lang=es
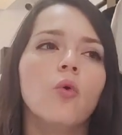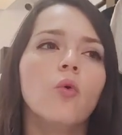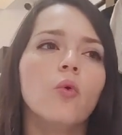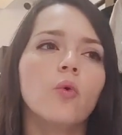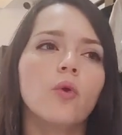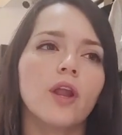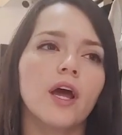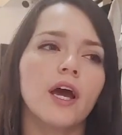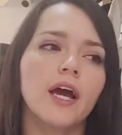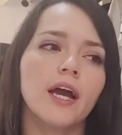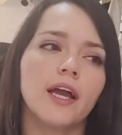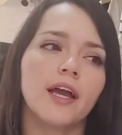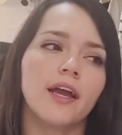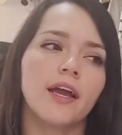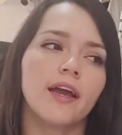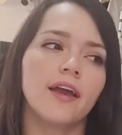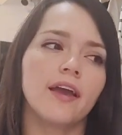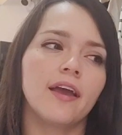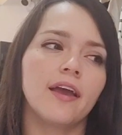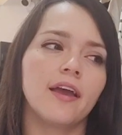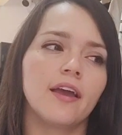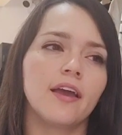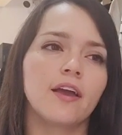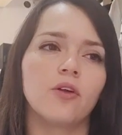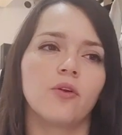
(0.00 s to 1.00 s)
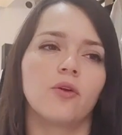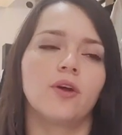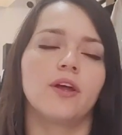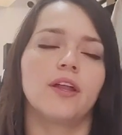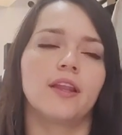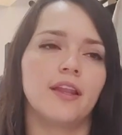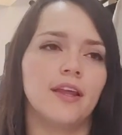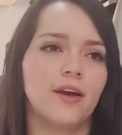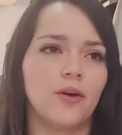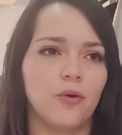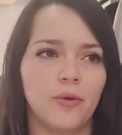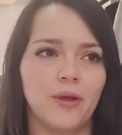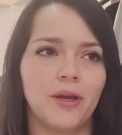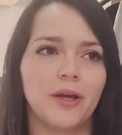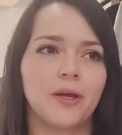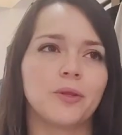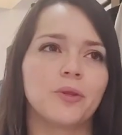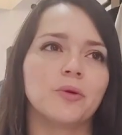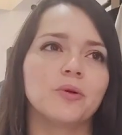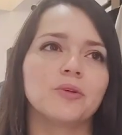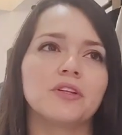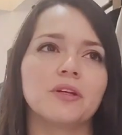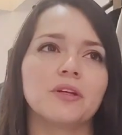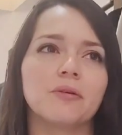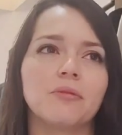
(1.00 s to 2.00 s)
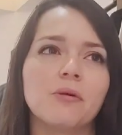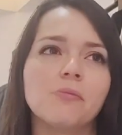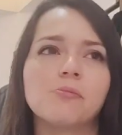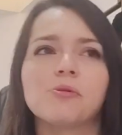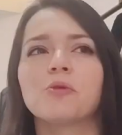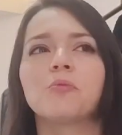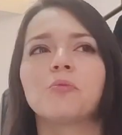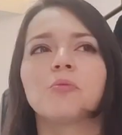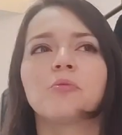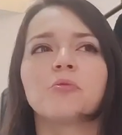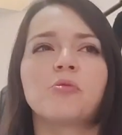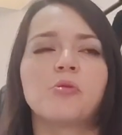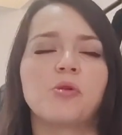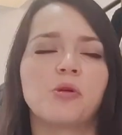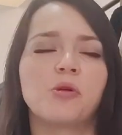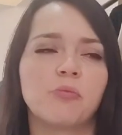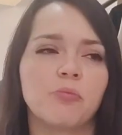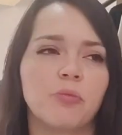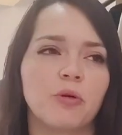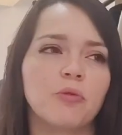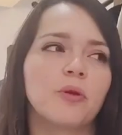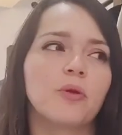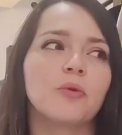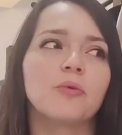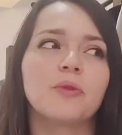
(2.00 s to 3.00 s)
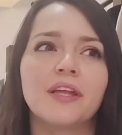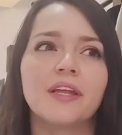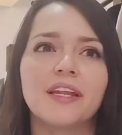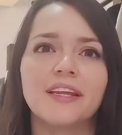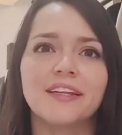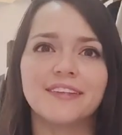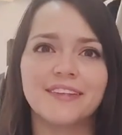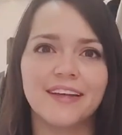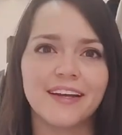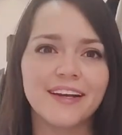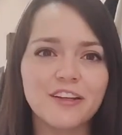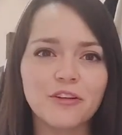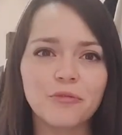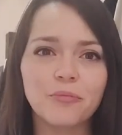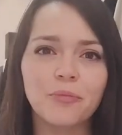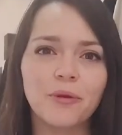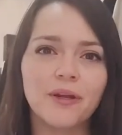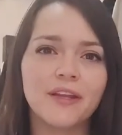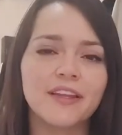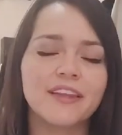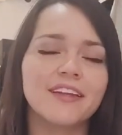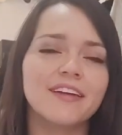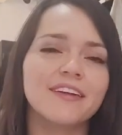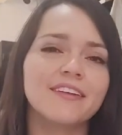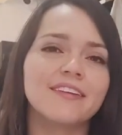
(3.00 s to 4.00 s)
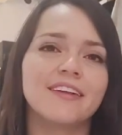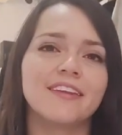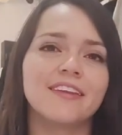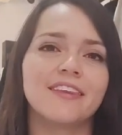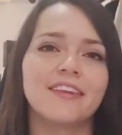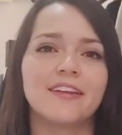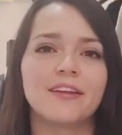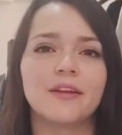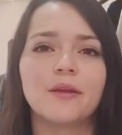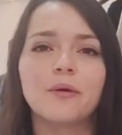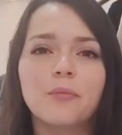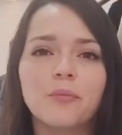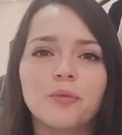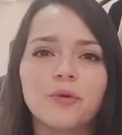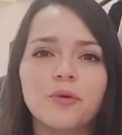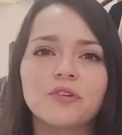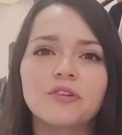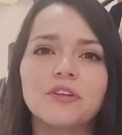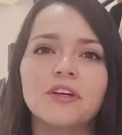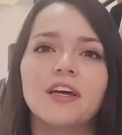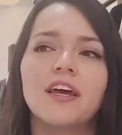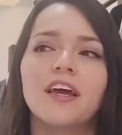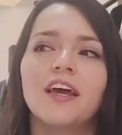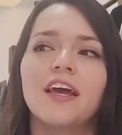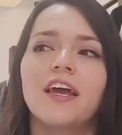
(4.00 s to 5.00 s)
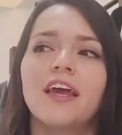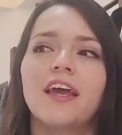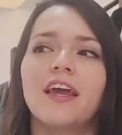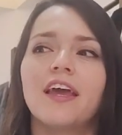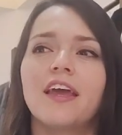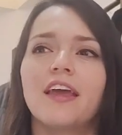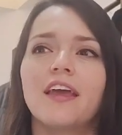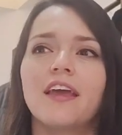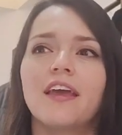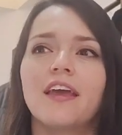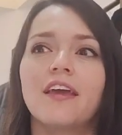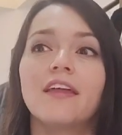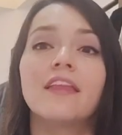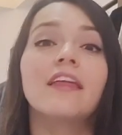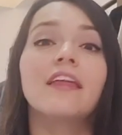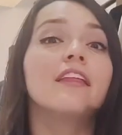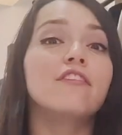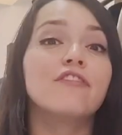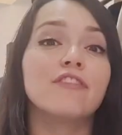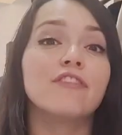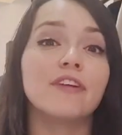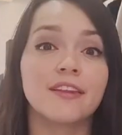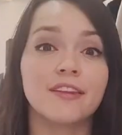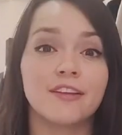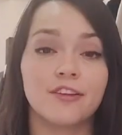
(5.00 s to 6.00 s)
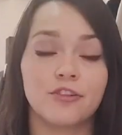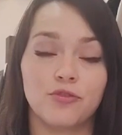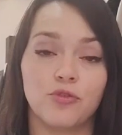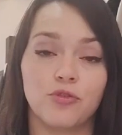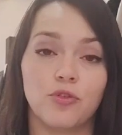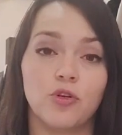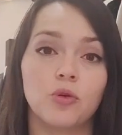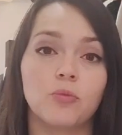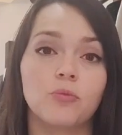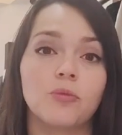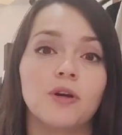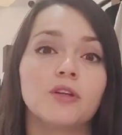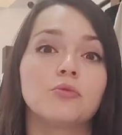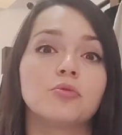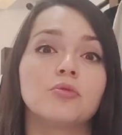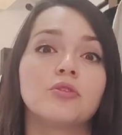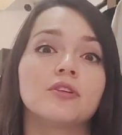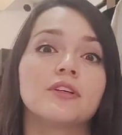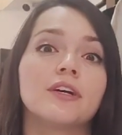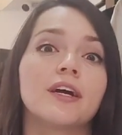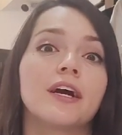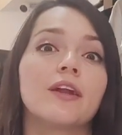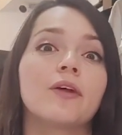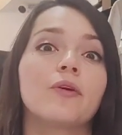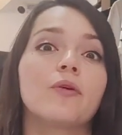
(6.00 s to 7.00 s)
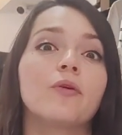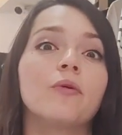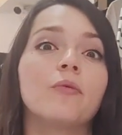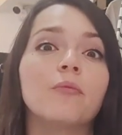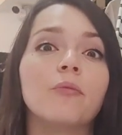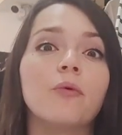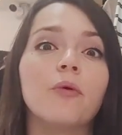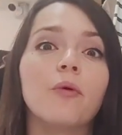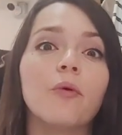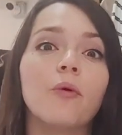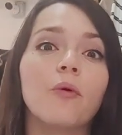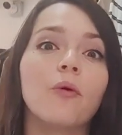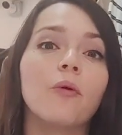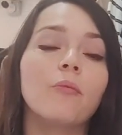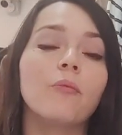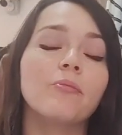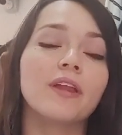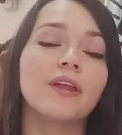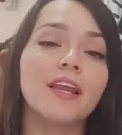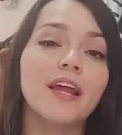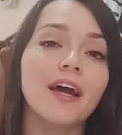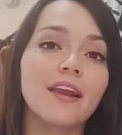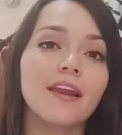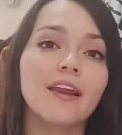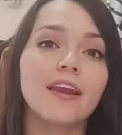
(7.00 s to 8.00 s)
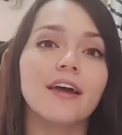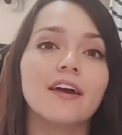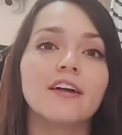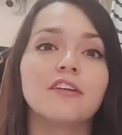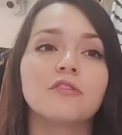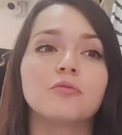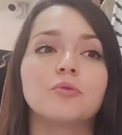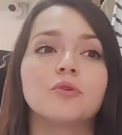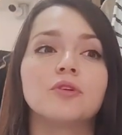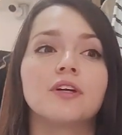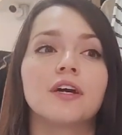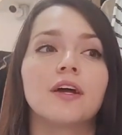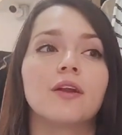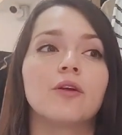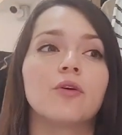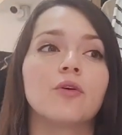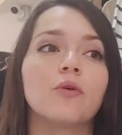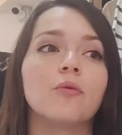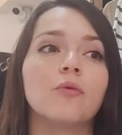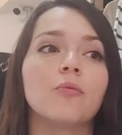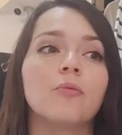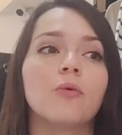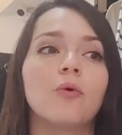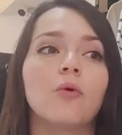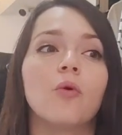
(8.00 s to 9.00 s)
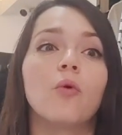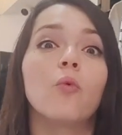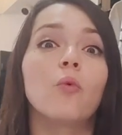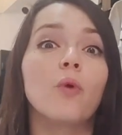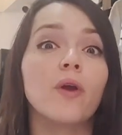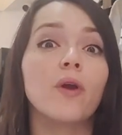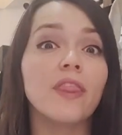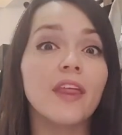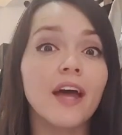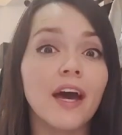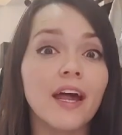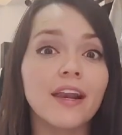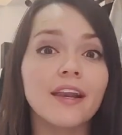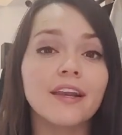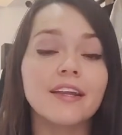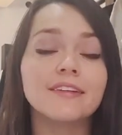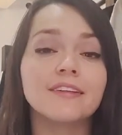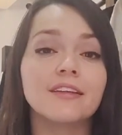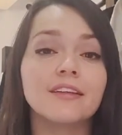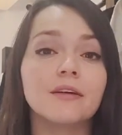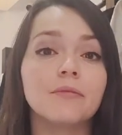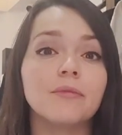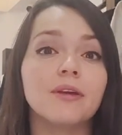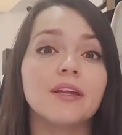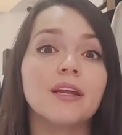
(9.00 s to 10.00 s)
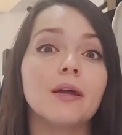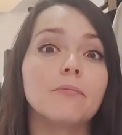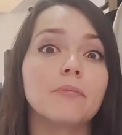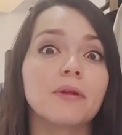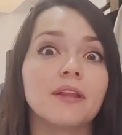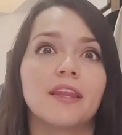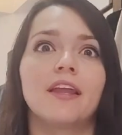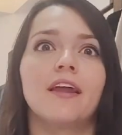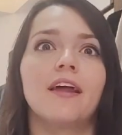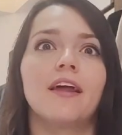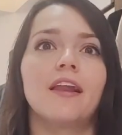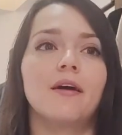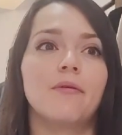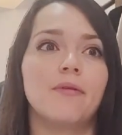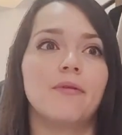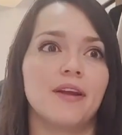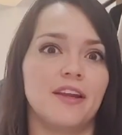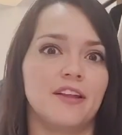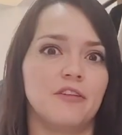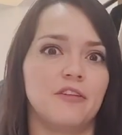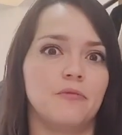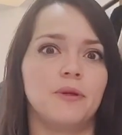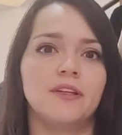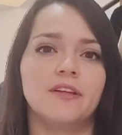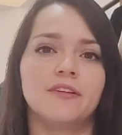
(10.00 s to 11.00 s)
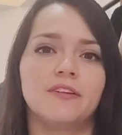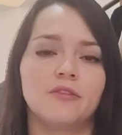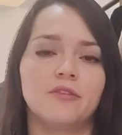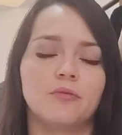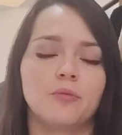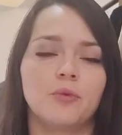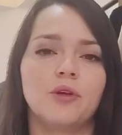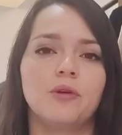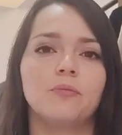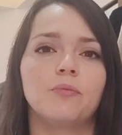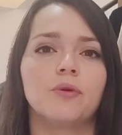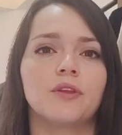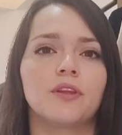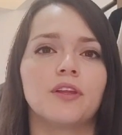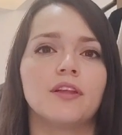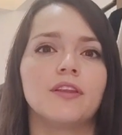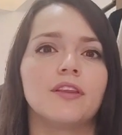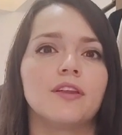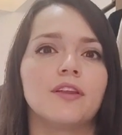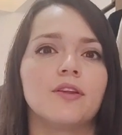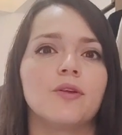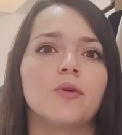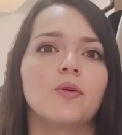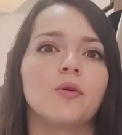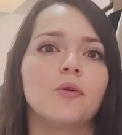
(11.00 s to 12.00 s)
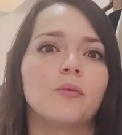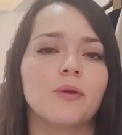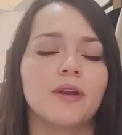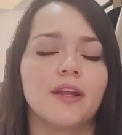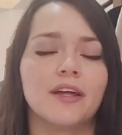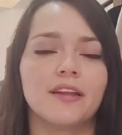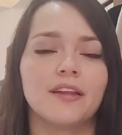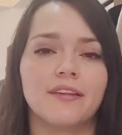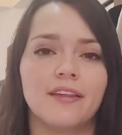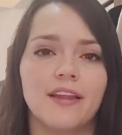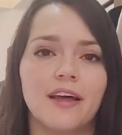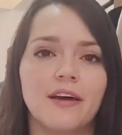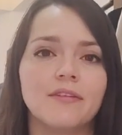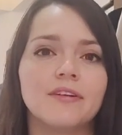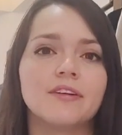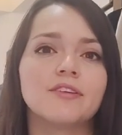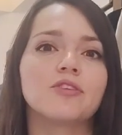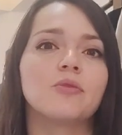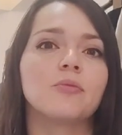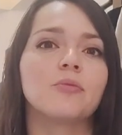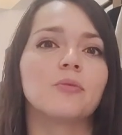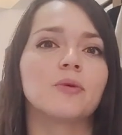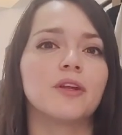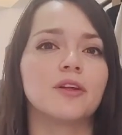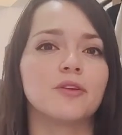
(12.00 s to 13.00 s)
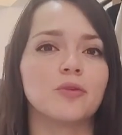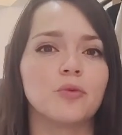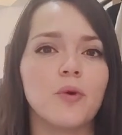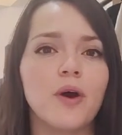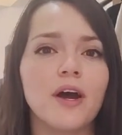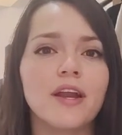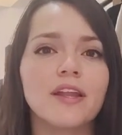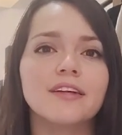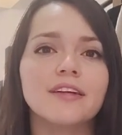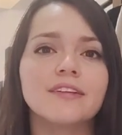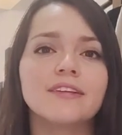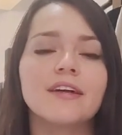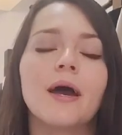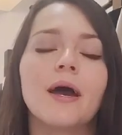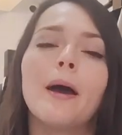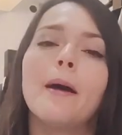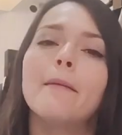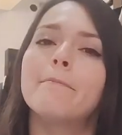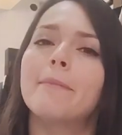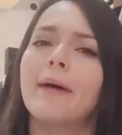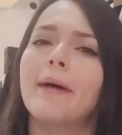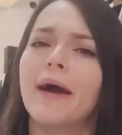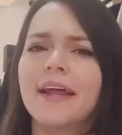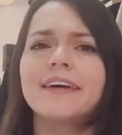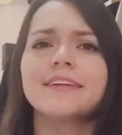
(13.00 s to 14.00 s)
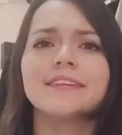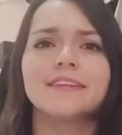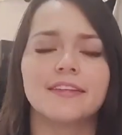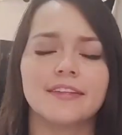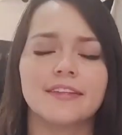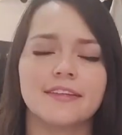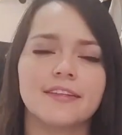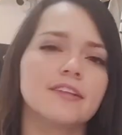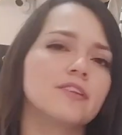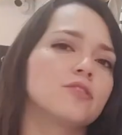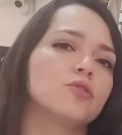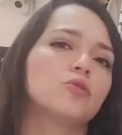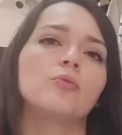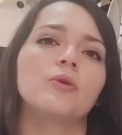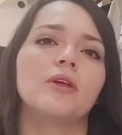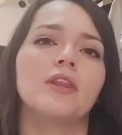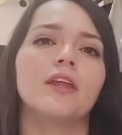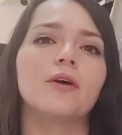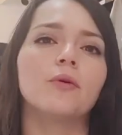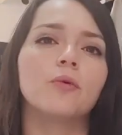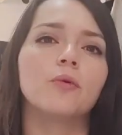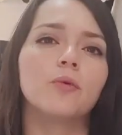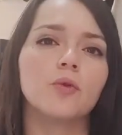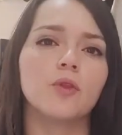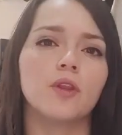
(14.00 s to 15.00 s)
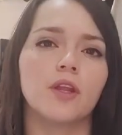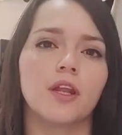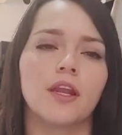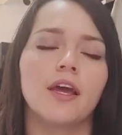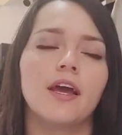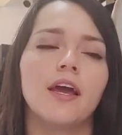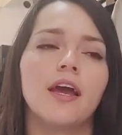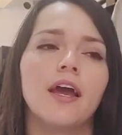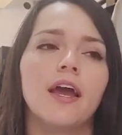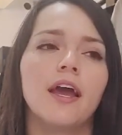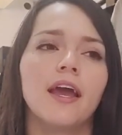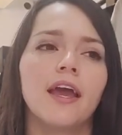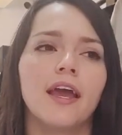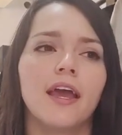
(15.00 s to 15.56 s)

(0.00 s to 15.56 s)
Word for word: Una que creo que es la obvia que todos sabemos, pues bueno, utilizar las prendas que tenemos eh, diferentes formas, buscar cómo combinarlas, buscar cómo cuidarlas, también aprender a lavar las prendas es muy importante, ¿no? Cómo las lavas, cómo las guardas para extender su vida útil.